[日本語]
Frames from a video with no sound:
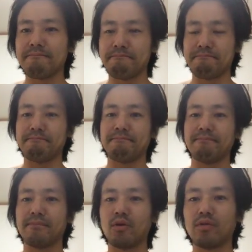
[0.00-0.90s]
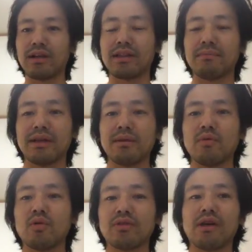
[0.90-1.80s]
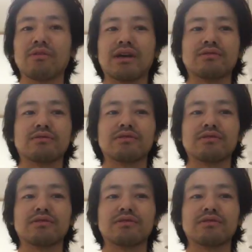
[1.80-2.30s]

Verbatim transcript: うん、どんな球でも手を出そ